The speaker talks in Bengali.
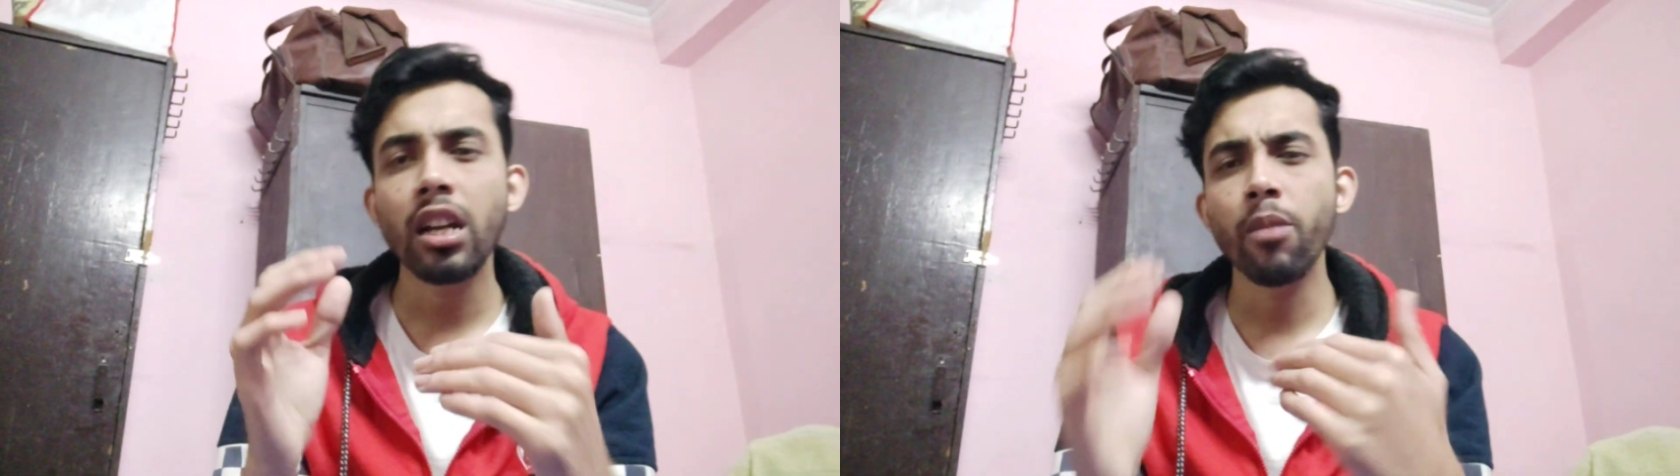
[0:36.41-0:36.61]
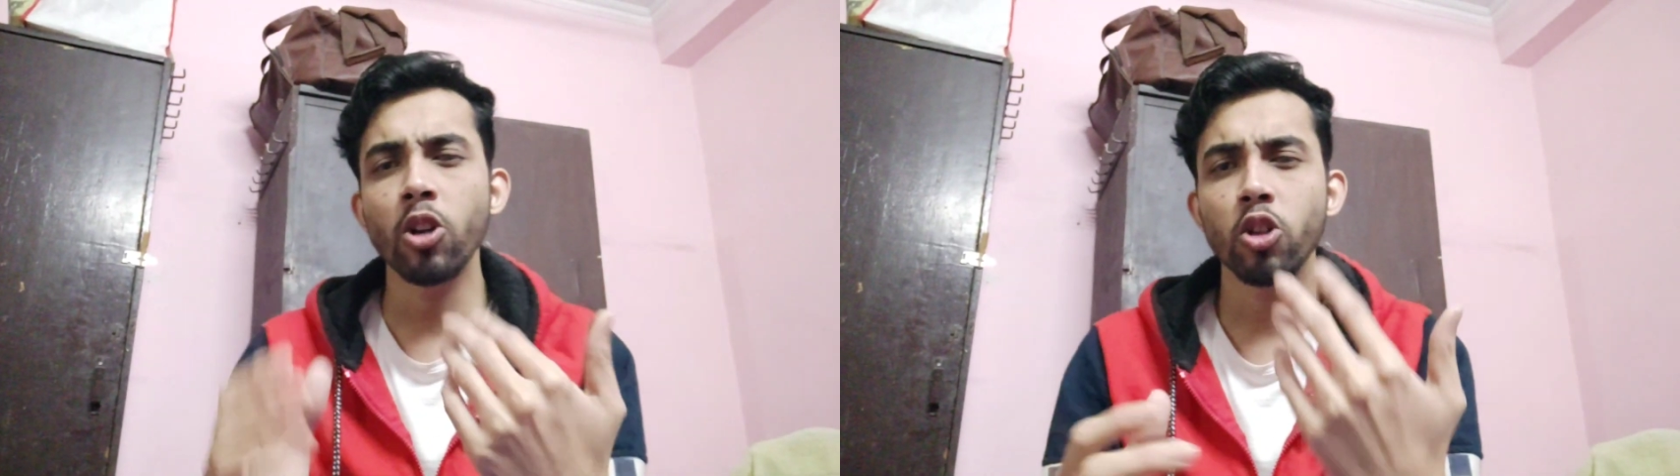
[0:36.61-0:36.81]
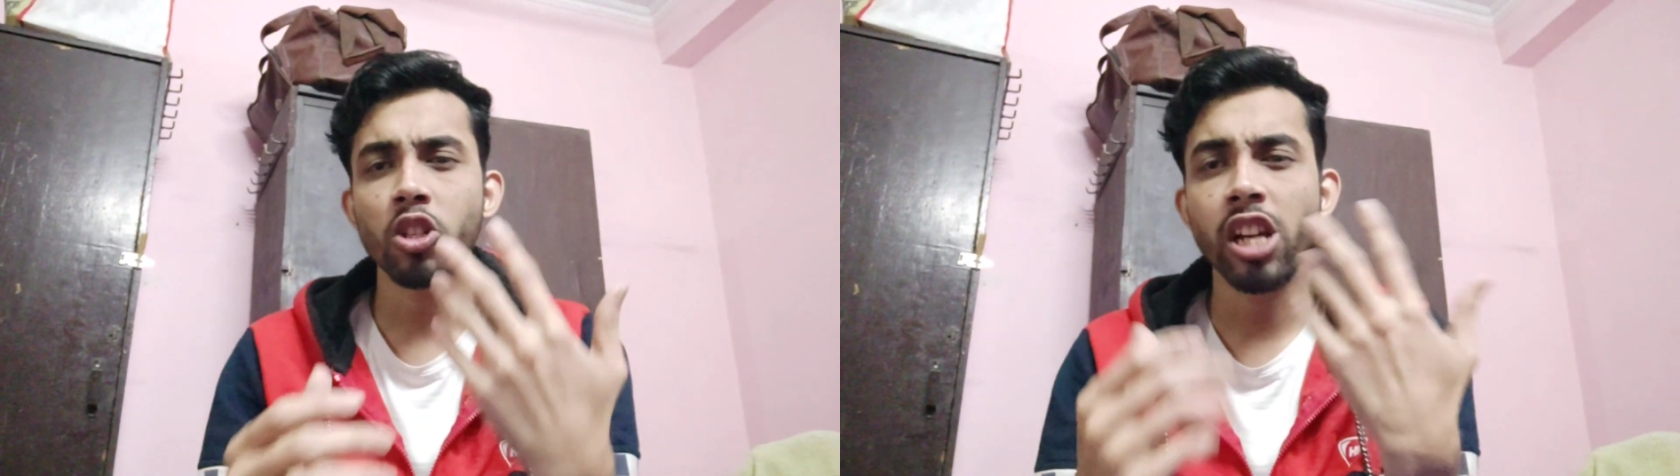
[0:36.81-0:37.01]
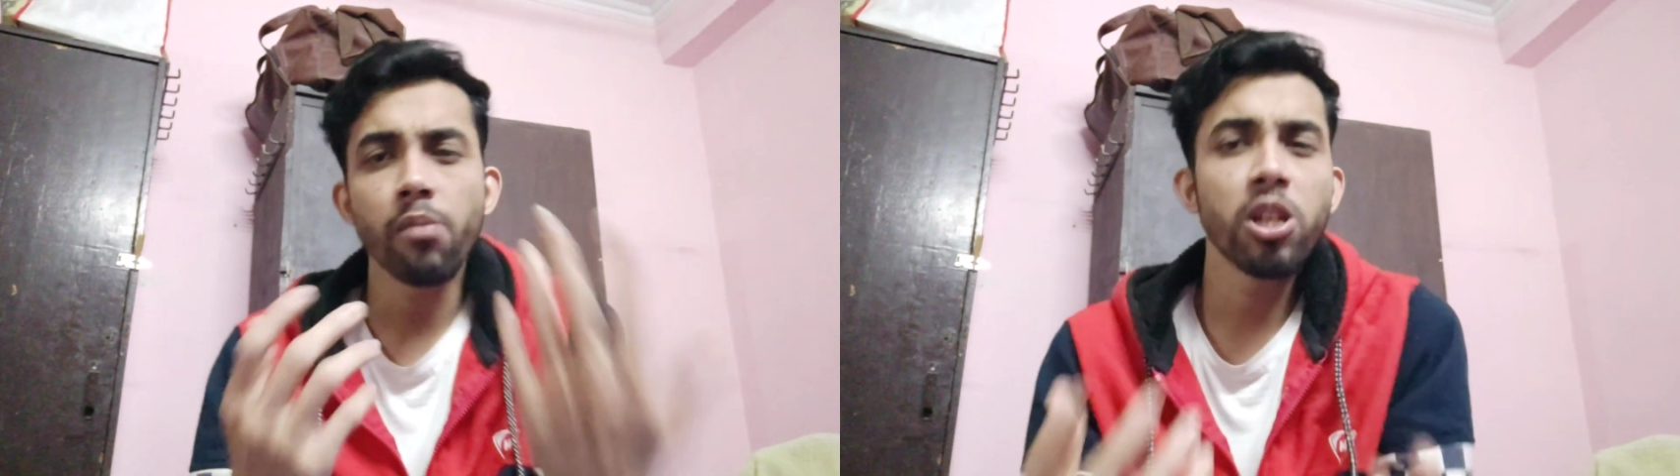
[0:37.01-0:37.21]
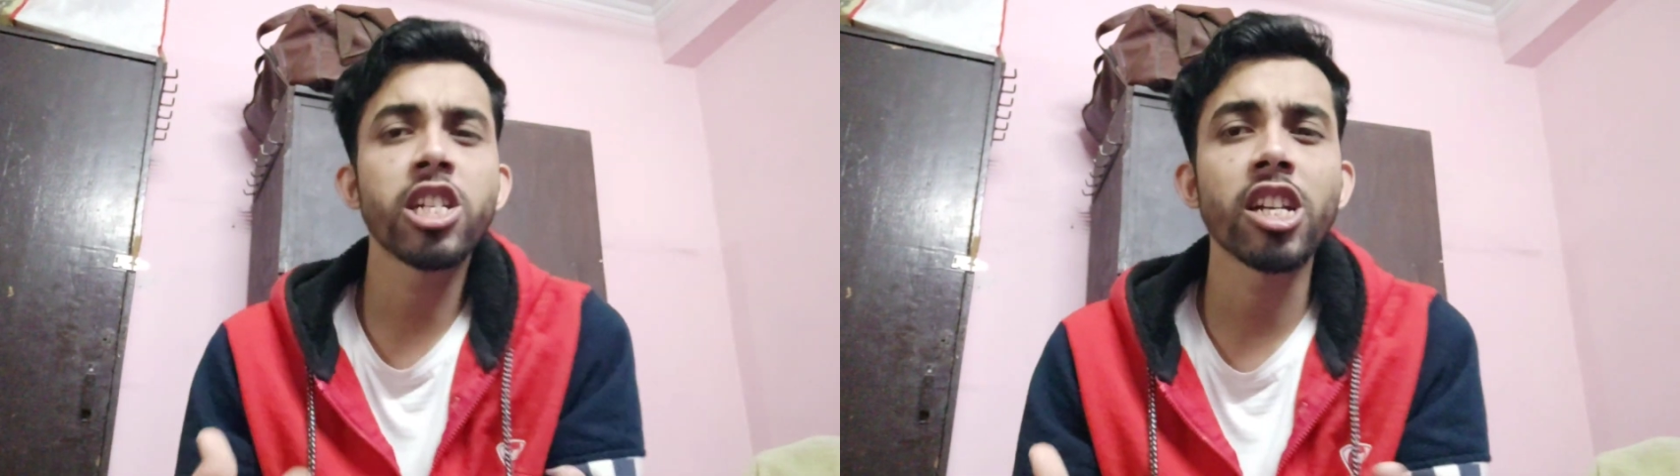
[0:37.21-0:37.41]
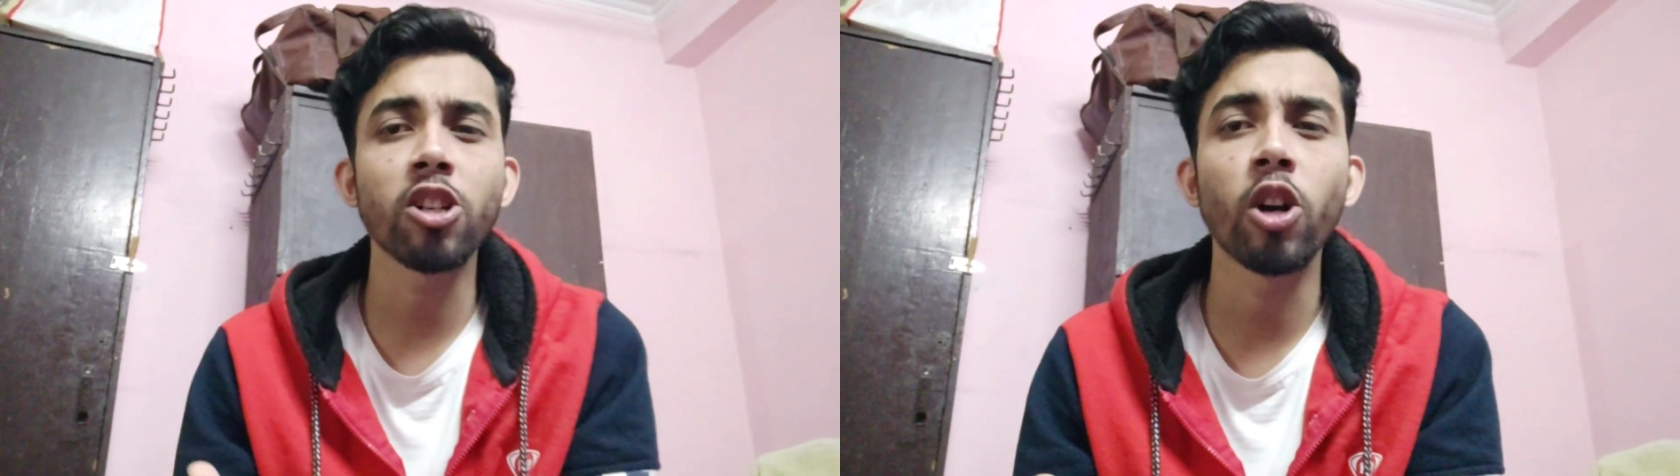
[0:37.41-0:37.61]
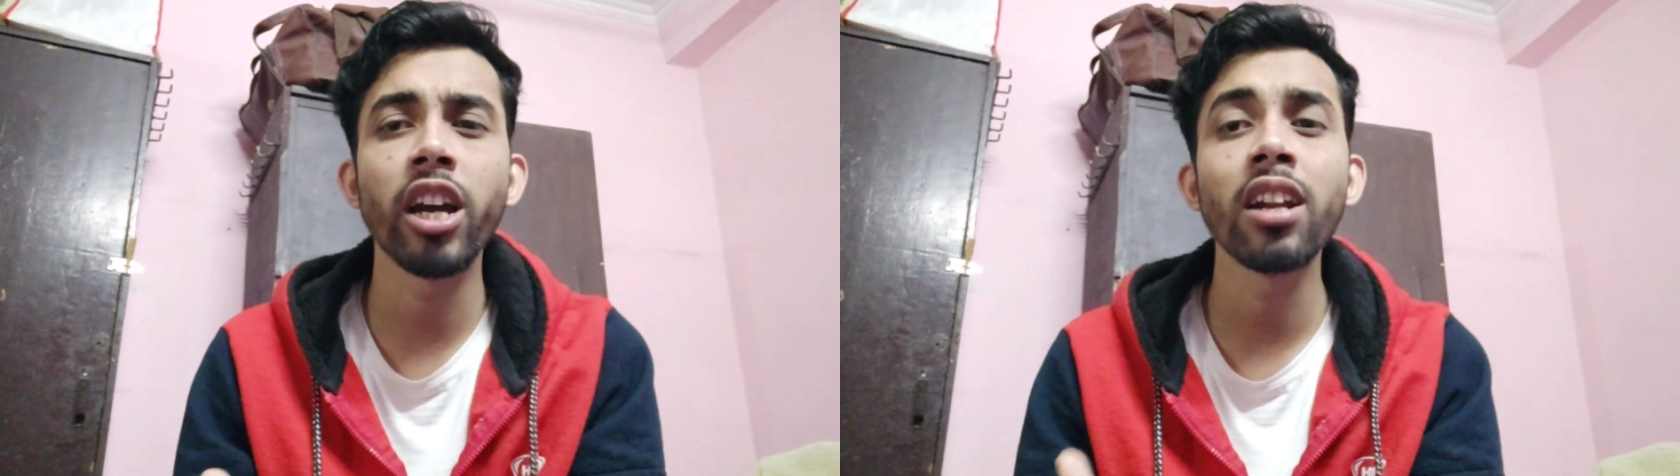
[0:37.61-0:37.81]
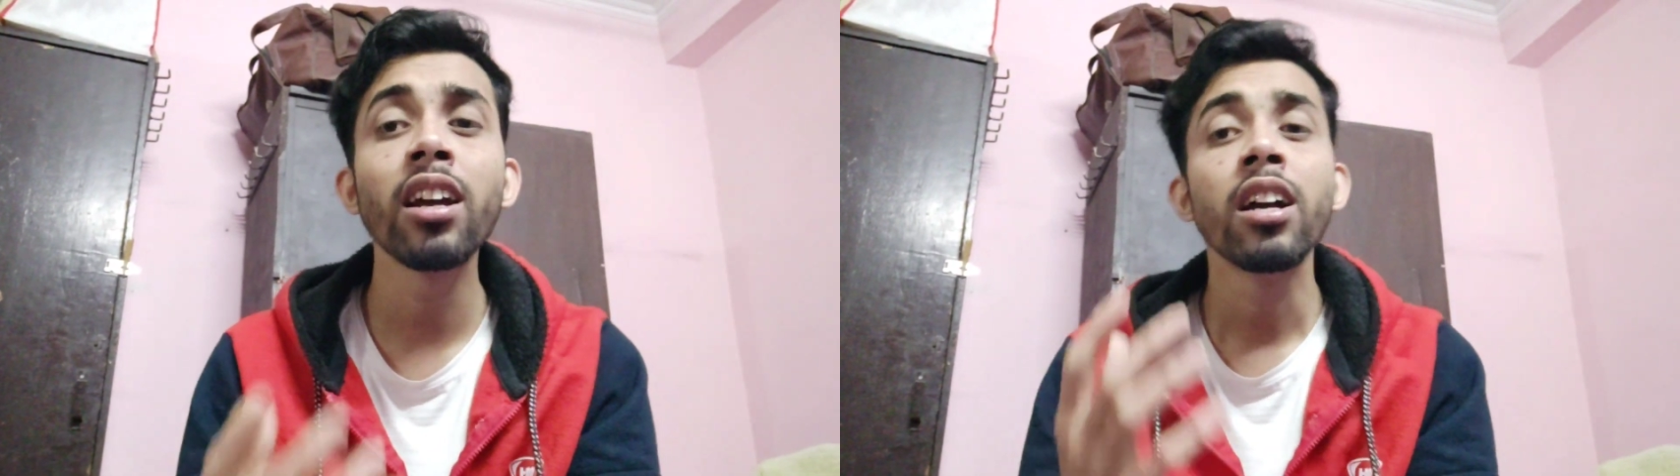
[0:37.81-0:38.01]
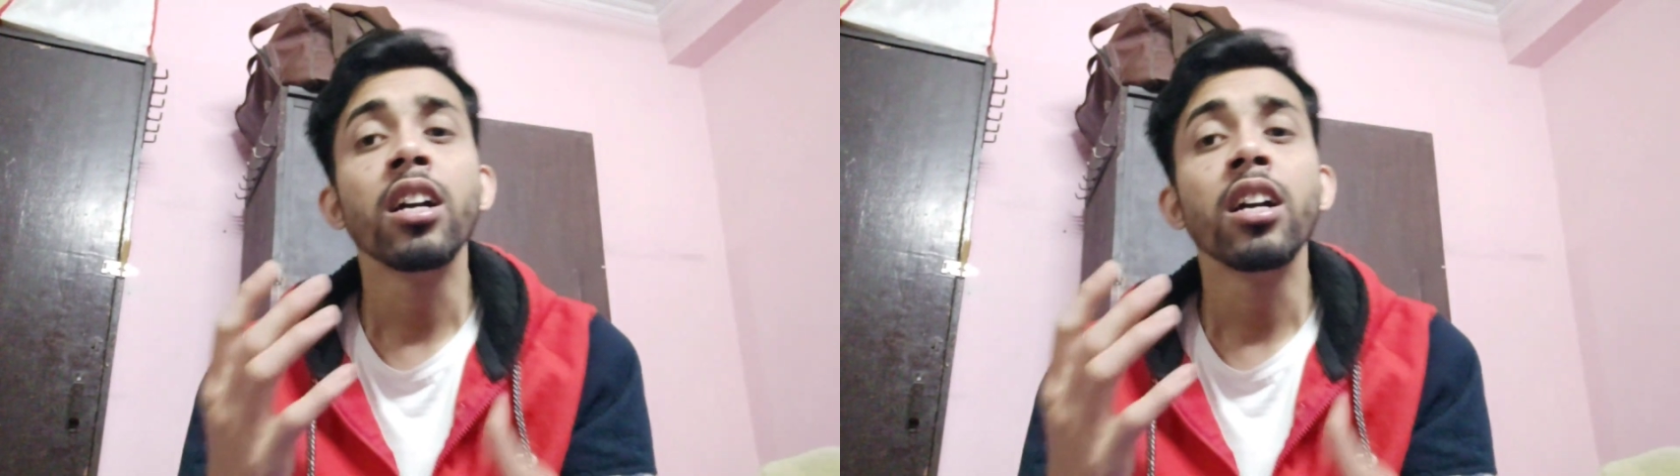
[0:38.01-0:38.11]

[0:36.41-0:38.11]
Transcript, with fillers: একটা মানুষক সেই বিশ্বাস করেন